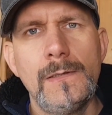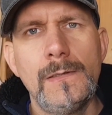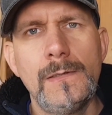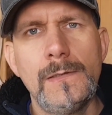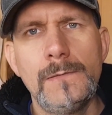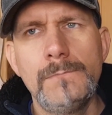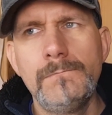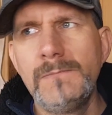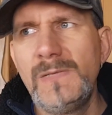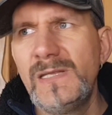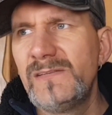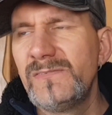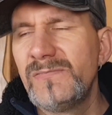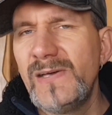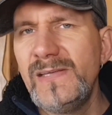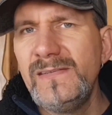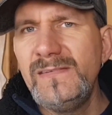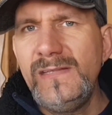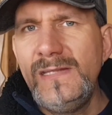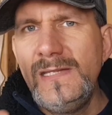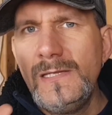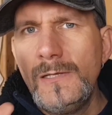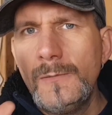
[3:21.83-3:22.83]
Ähm, jetzt
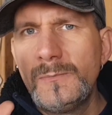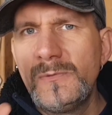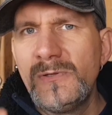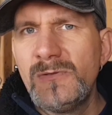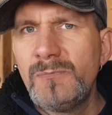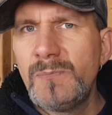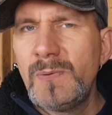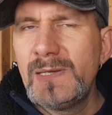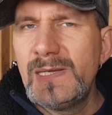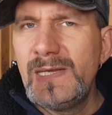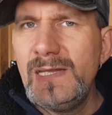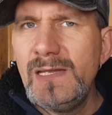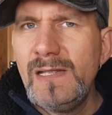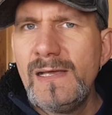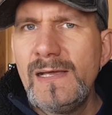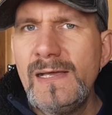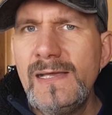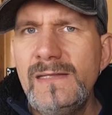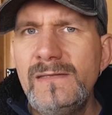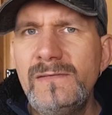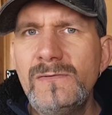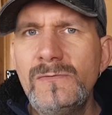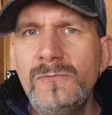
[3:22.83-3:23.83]
weiß ich nicht, ob das bei jeder
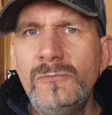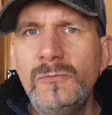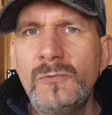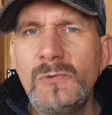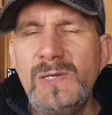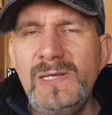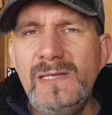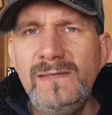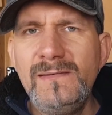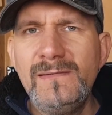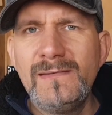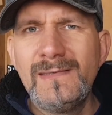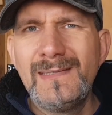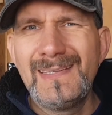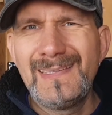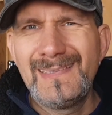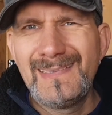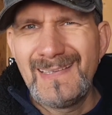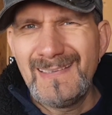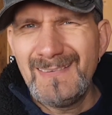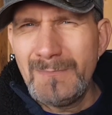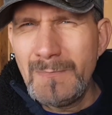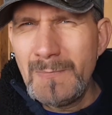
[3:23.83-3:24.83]
Heizung so ist,
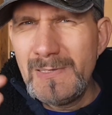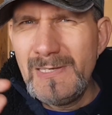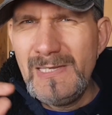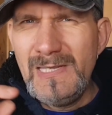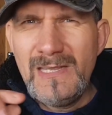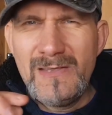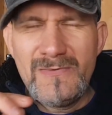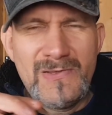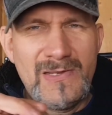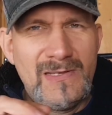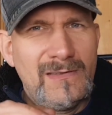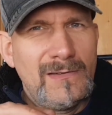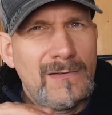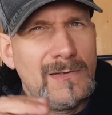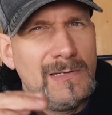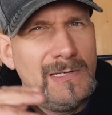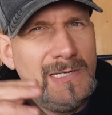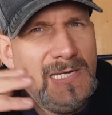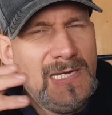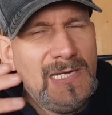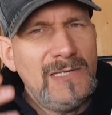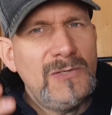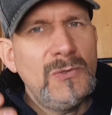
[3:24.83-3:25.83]
dass man die eventuell
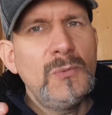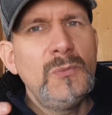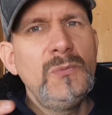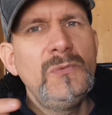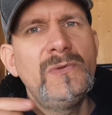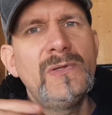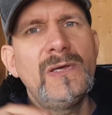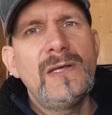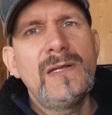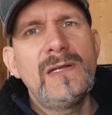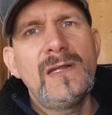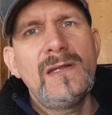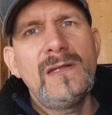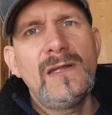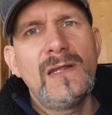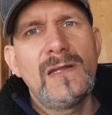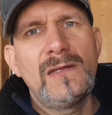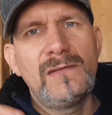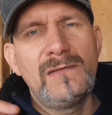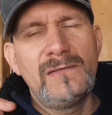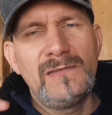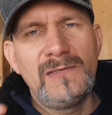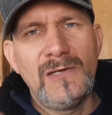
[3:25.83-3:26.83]
nicht
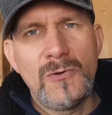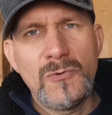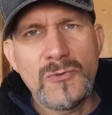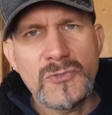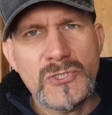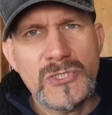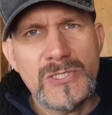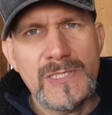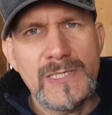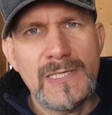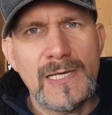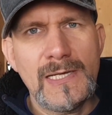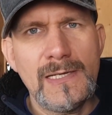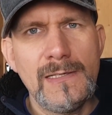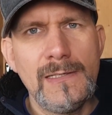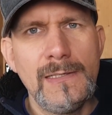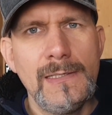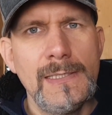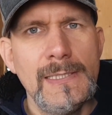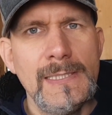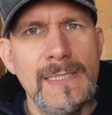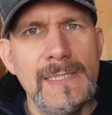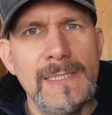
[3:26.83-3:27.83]
untereinander tauschen kann
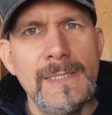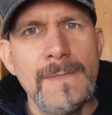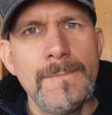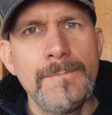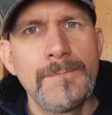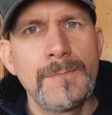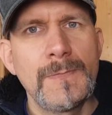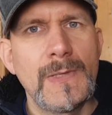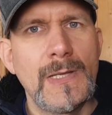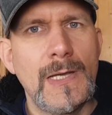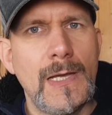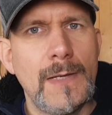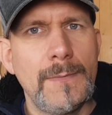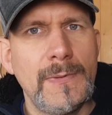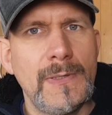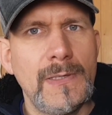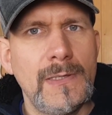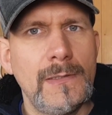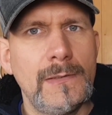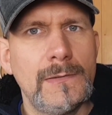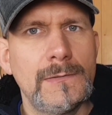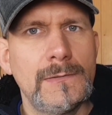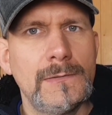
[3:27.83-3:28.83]

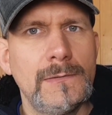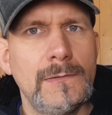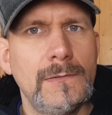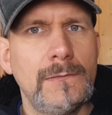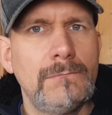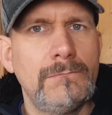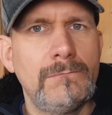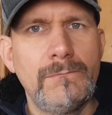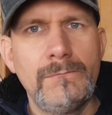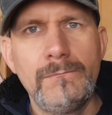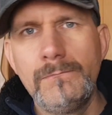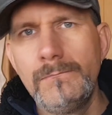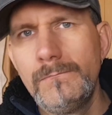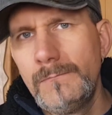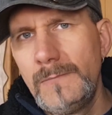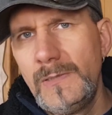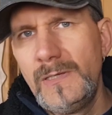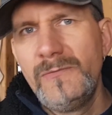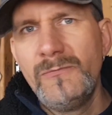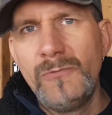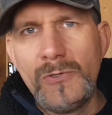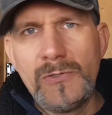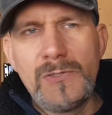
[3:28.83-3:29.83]
aber äh,
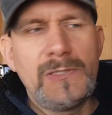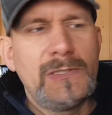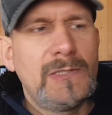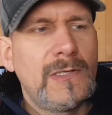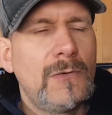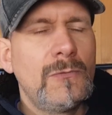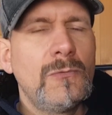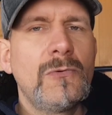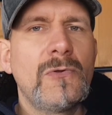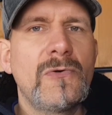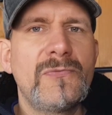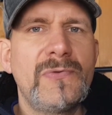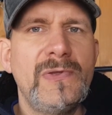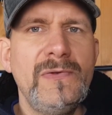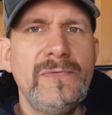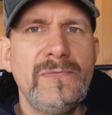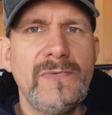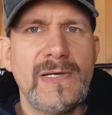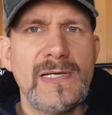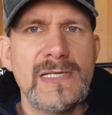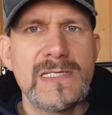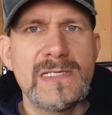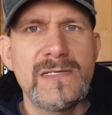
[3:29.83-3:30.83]
ich wollte euch da nur darauf
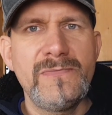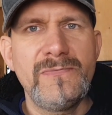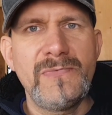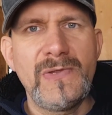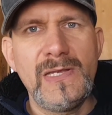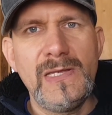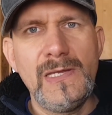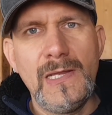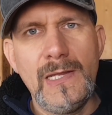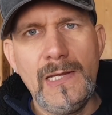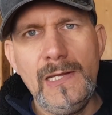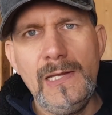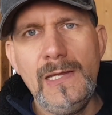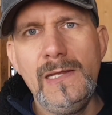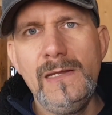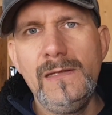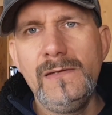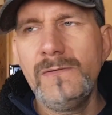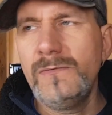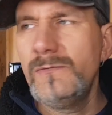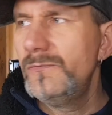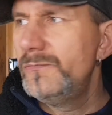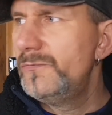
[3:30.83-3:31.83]
hinweisen, wenn ihr
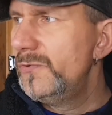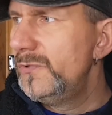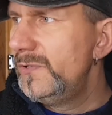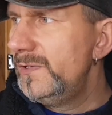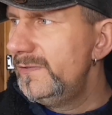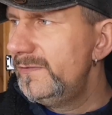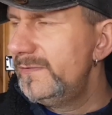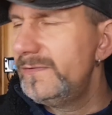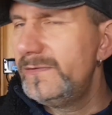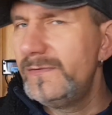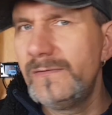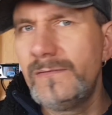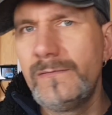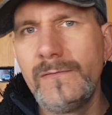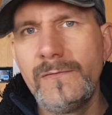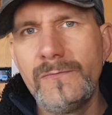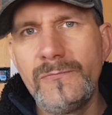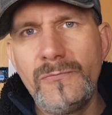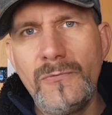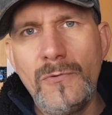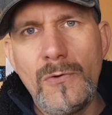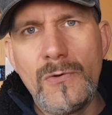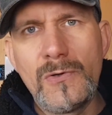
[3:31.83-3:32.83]
hingeht, für, dieses,
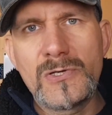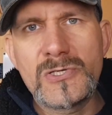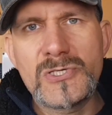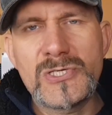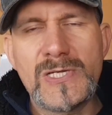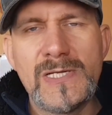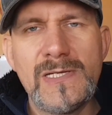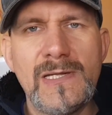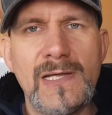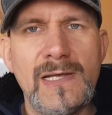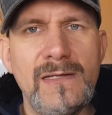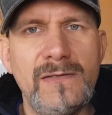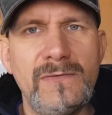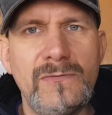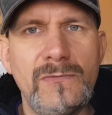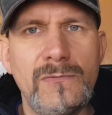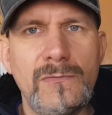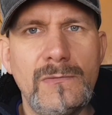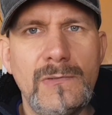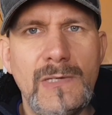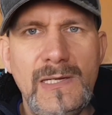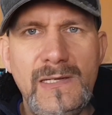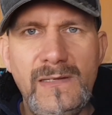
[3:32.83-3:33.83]
für eure
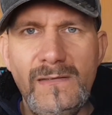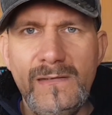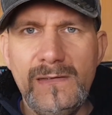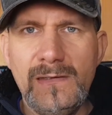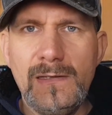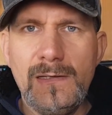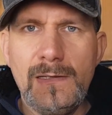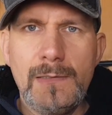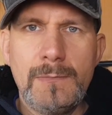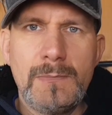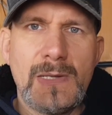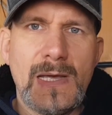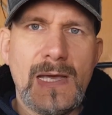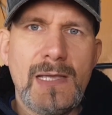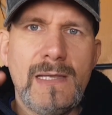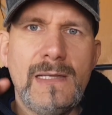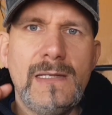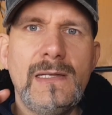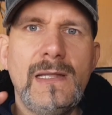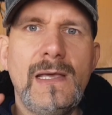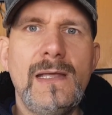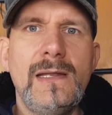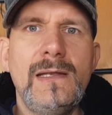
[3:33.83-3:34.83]
Standheizung hinterher im
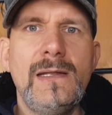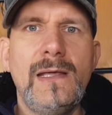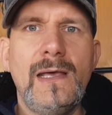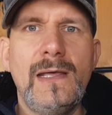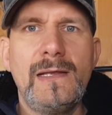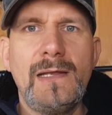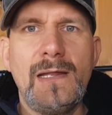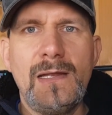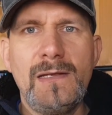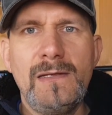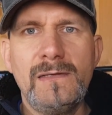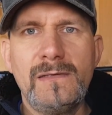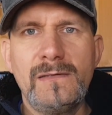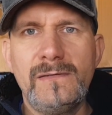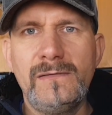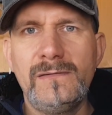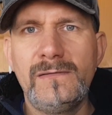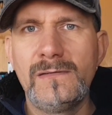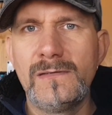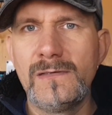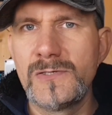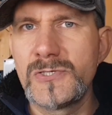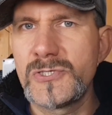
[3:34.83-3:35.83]
Nachhinein ein
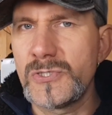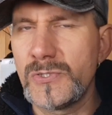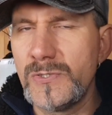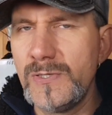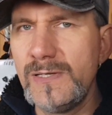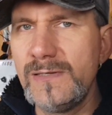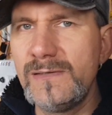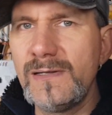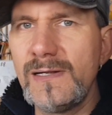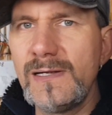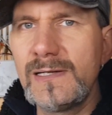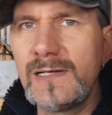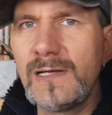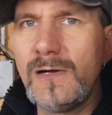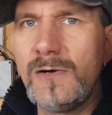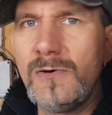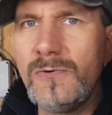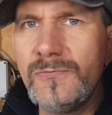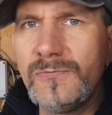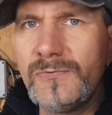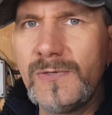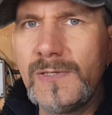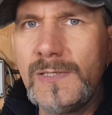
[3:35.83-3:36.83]
anderes äh, Steuerteil
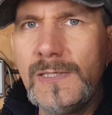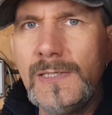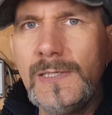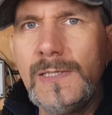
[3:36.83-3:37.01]
kauft,